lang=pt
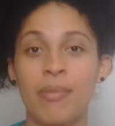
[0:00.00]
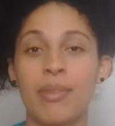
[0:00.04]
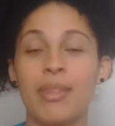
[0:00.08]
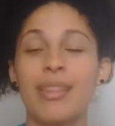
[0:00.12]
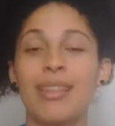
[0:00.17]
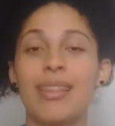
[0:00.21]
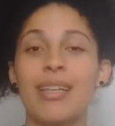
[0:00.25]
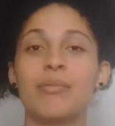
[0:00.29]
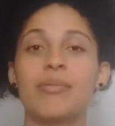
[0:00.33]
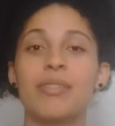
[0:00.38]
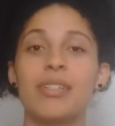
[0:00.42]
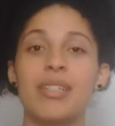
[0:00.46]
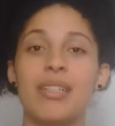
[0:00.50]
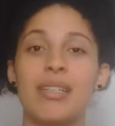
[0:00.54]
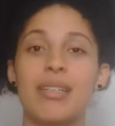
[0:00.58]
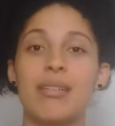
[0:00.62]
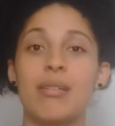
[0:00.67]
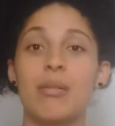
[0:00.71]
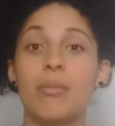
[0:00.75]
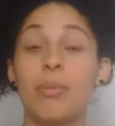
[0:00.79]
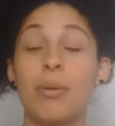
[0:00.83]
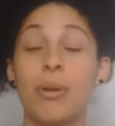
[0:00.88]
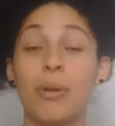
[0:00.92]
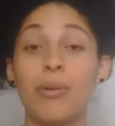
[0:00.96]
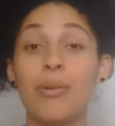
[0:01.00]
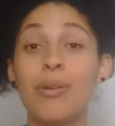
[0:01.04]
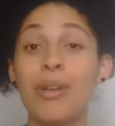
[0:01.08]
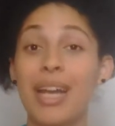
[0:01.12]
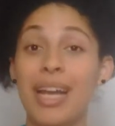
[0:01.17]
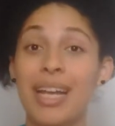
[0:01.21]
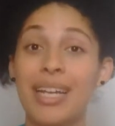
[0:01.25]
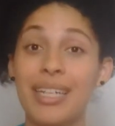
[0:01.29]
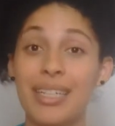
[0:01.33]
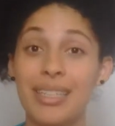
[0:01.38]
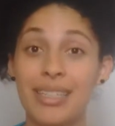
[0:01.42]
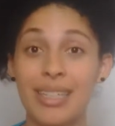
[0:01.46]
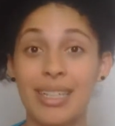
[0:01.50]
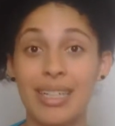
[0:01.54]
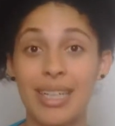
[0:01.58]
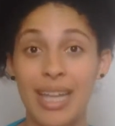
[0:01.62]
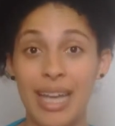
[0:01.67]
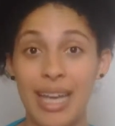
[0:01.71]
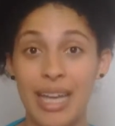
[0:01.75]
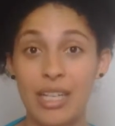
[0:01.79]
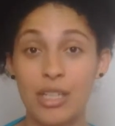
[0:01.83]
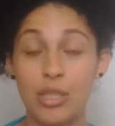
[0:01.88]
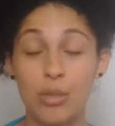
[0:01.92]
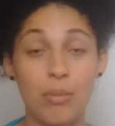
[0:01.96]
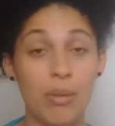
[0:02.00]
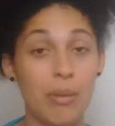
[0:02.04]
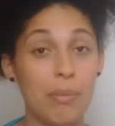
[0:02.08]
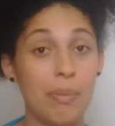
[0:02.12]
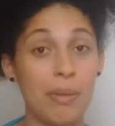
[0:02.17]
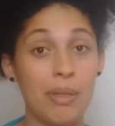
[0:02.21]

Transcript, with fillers: Então vocês vão procurar na internet uma